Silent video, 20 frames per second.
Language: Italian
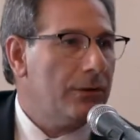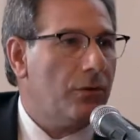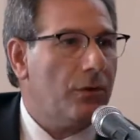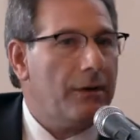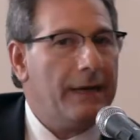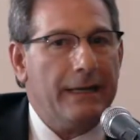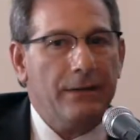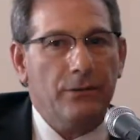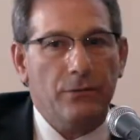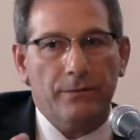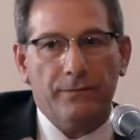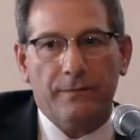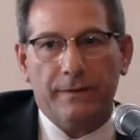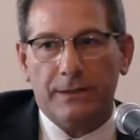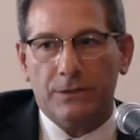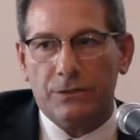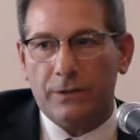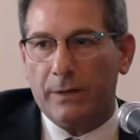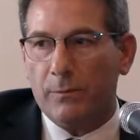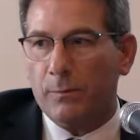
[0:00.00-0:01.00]
Tornando
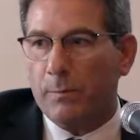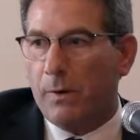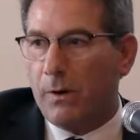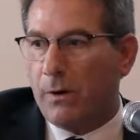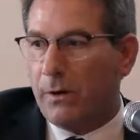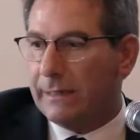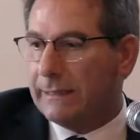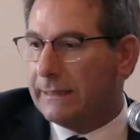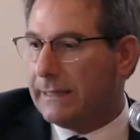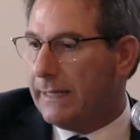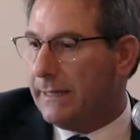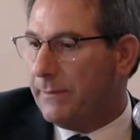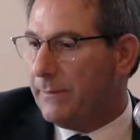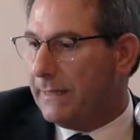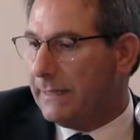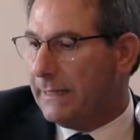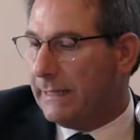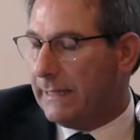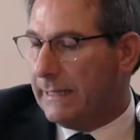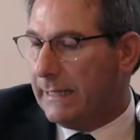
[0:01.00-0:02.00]
invece un po' al
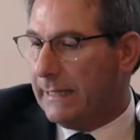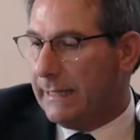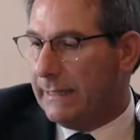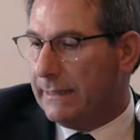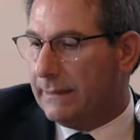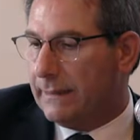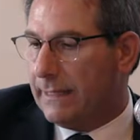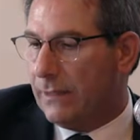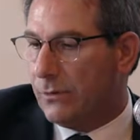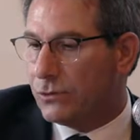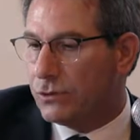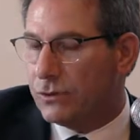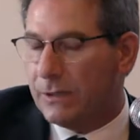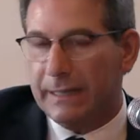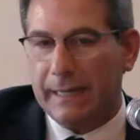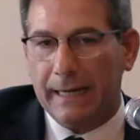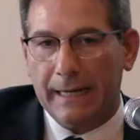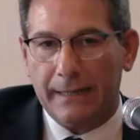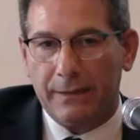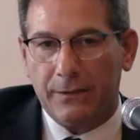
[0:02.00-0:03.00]
tema della, dello
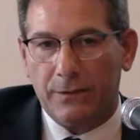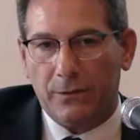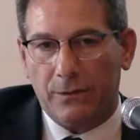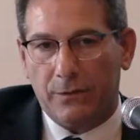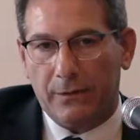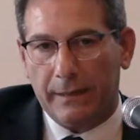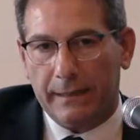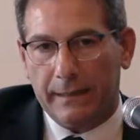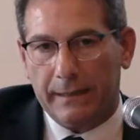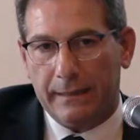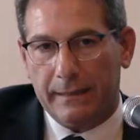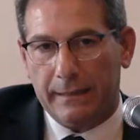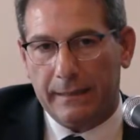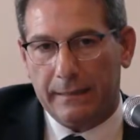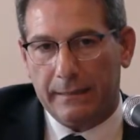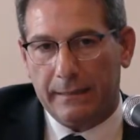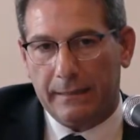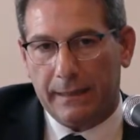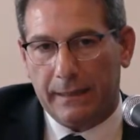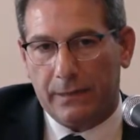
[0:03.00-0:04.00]
scenario e,
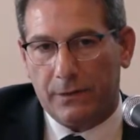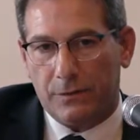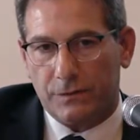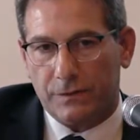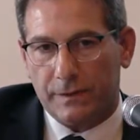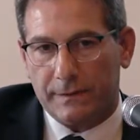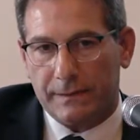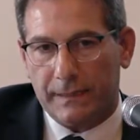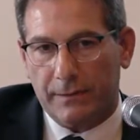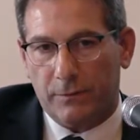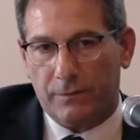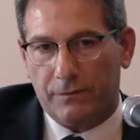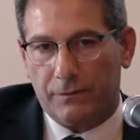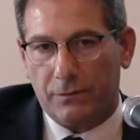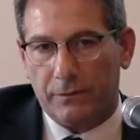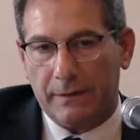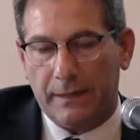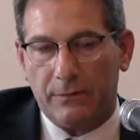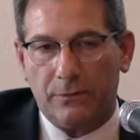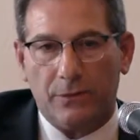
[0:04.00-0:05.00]
e di che cosa stiamo
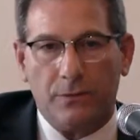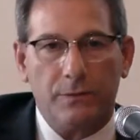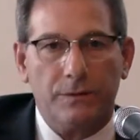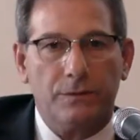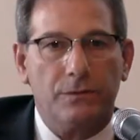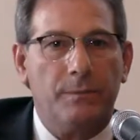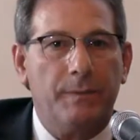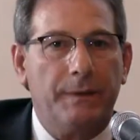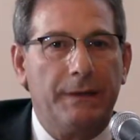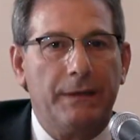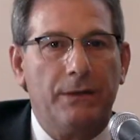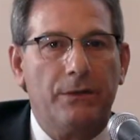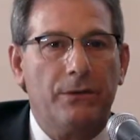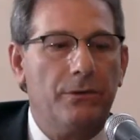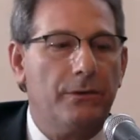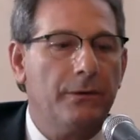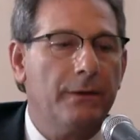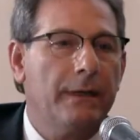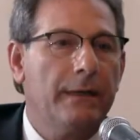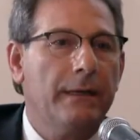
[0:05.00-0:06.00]
affrontando in questo
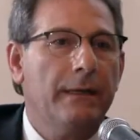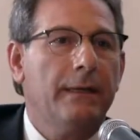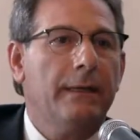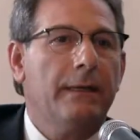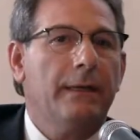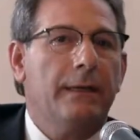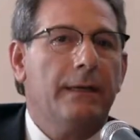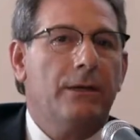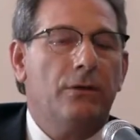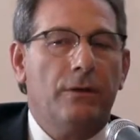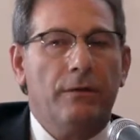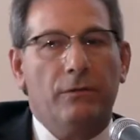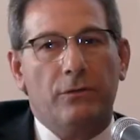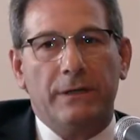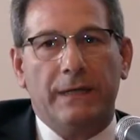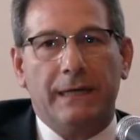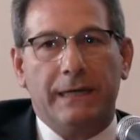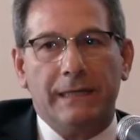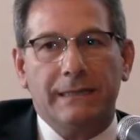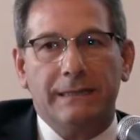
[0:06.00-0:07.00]
periodo, io devo
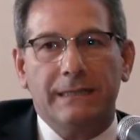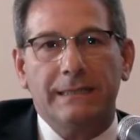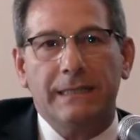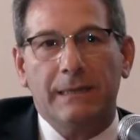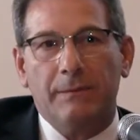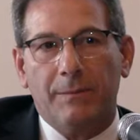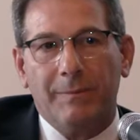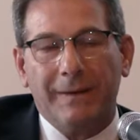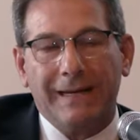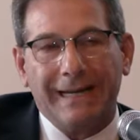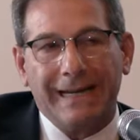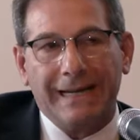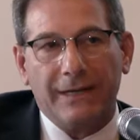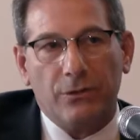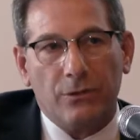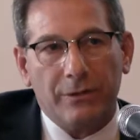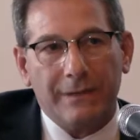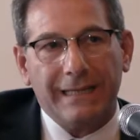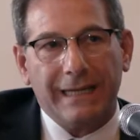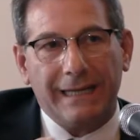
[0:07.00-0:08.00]
dire che il sistema
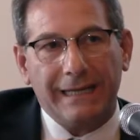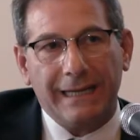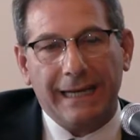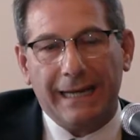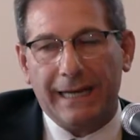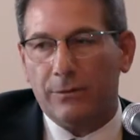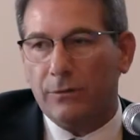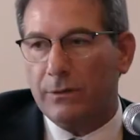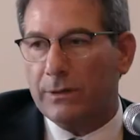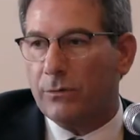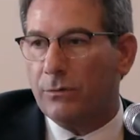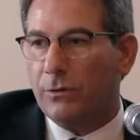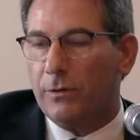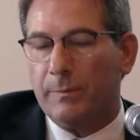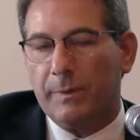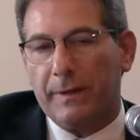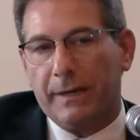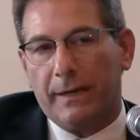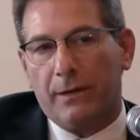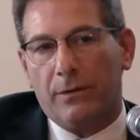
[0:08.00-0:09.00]
bancario italiano ed
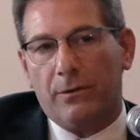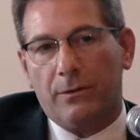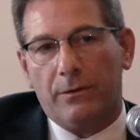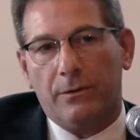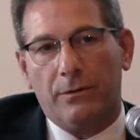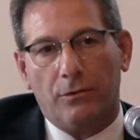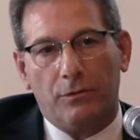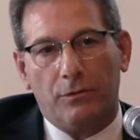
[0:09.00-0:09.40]
europeo